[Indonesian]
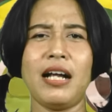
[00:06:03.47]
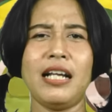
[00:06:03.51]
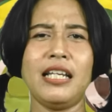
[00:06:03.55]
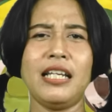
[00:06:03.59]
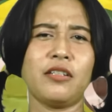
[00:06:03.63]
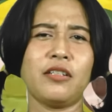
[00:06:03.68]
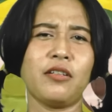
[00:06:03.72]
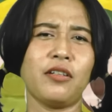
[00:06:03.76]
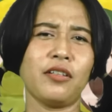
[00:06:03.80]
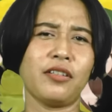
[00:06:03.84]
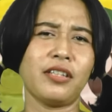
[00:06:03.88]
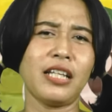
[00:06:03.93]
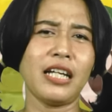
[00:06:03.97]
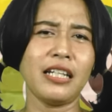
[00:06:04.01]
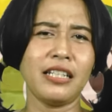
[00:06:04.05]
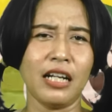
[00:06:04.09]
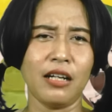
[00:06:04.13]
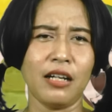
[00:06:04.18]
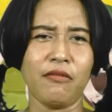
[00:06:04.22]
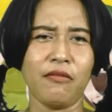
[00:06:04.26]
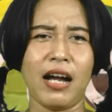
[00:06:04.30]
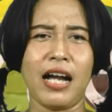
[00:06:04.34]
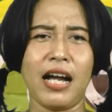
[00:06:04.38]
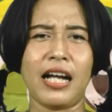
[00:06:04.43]
wali kota
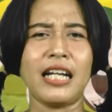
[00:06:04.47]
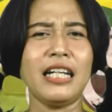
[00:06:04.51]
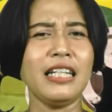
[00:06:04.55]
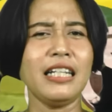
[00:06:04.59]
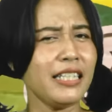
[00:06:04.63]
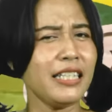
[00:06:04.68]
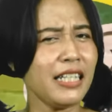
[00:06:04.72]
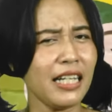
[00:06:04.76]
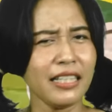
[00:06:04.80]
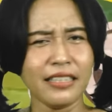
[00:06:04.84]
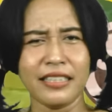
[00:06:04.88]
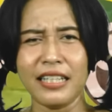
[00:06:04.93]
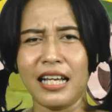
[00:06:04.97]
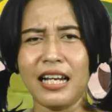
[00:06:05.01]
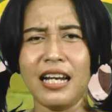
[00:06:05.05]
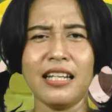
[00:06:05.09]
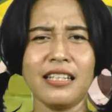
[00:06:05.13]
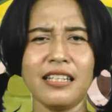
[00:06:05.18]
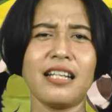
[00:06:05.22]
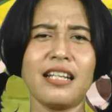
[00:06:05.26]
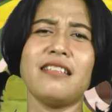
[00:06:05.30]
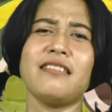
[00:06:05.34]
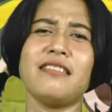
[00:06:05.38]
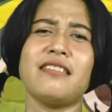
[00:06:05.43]
dan wakil dia
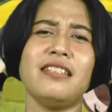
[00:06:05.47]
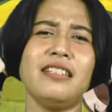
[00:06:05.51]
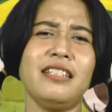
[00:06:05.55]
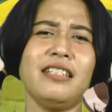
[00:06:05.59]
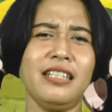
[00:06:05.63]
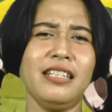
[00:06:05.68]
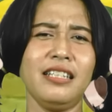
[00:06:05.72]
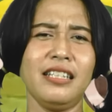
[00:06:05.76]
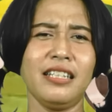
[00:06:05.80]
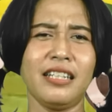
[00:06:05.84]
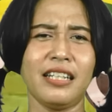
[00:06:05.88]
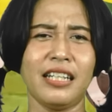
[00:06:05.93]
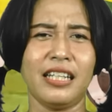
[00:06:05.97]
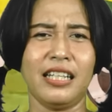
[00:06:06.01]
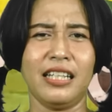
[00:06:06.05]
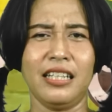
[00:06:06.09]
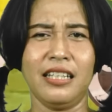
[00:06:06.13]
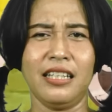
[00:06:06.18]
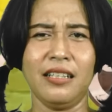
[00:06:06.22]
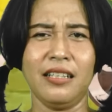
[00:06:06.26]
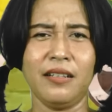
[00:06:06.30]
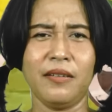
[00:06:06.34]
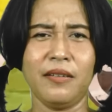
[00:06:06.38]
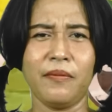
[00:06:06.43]
jalankan
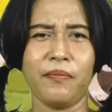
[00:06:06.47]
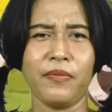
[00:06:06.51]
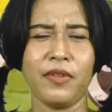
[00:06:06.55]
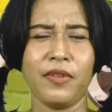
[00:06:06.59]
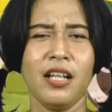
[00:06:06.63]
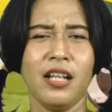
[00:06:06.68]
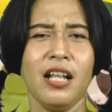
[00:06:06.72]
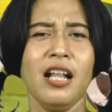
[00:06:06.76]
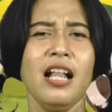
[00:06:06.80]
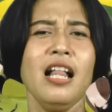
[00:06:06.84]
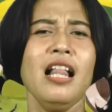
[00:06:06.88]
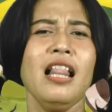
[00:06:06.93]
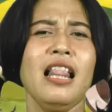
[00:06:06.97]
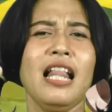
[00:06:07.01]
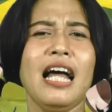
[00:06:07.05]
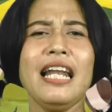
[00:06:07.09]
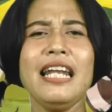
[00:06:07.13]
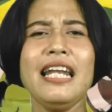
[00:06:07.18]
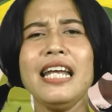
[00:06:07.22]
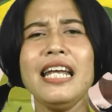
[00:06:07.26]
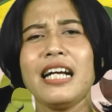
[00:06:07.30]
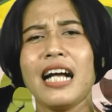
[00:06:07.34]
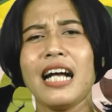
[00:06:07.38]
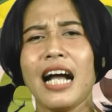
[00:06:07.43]
sendiri.
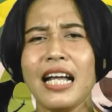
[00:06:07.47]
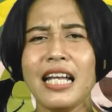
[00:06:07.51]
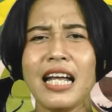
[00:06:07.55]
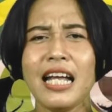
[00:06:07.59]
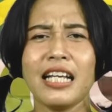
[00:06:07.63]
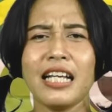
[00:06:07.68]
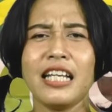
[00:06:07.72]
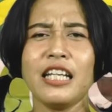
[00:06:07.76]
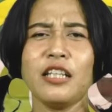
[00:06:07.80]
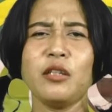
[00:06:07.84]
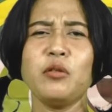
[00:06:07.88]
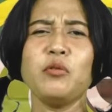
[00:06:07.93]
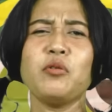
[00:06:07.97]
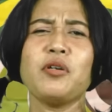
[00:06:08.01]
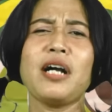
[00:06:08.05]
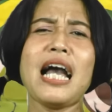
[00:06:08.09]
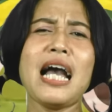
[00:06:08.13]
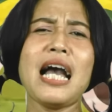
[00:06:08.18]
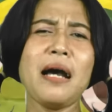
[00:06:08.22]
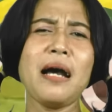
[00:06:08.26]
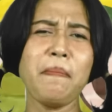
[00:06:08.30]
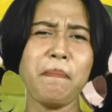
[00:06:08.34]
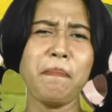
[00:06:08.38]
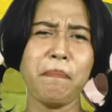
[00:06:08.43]
Nah, nek kayak gitu
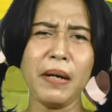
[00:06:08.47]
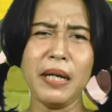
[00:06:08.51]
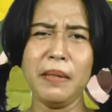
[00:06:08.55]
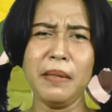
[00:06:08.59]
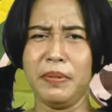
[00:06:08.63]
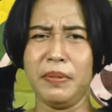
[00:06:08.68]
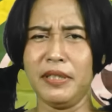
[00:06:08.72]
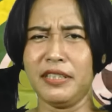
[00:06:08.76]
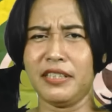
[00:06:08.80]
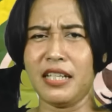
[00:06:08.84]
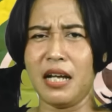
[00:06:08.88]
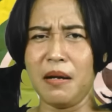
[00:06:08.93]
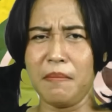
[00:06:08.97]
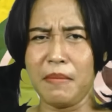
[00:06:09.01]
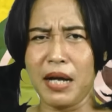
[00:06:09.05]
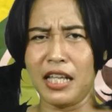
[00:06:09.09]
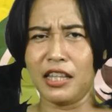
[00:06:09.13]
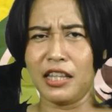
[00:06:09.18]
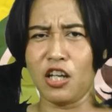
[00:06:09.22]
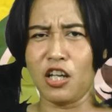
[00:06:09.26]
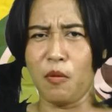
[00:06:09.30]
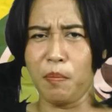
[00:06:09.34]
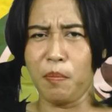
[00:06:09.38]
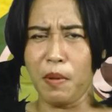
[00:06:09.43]
kapan bisa
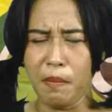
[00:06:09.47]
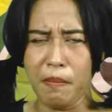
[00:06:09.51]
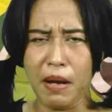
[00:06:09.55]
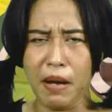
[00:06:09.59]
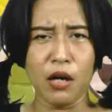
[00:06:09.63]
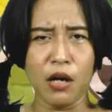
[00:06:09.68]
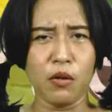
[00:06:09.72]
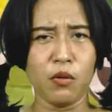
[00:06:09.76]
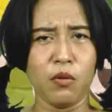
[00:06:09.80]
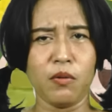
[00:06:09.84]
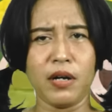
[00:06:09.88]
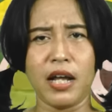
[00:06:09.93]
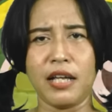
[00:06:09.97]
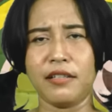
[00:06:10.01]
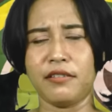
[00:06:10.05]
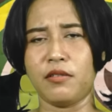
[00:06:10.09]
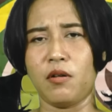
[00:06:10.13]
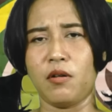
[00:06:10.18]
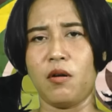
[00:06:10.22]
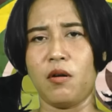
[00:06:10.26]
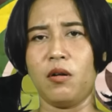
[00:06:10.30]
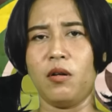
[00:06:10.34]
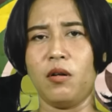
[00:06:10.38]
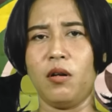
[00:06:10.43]
mantau pembangunan
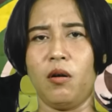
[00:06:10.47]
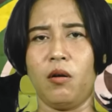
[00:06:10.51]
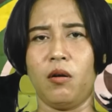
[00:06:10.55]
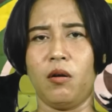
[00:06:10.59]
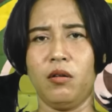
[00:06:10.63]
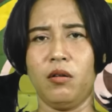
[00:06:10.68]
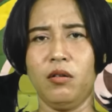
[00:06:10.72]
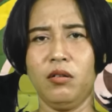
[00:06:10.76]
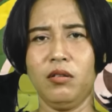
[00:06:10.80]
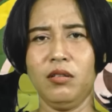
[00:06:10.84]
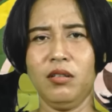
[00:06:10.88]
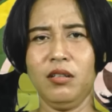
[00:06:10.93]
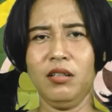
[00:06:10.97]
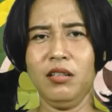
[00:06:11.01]
Solo?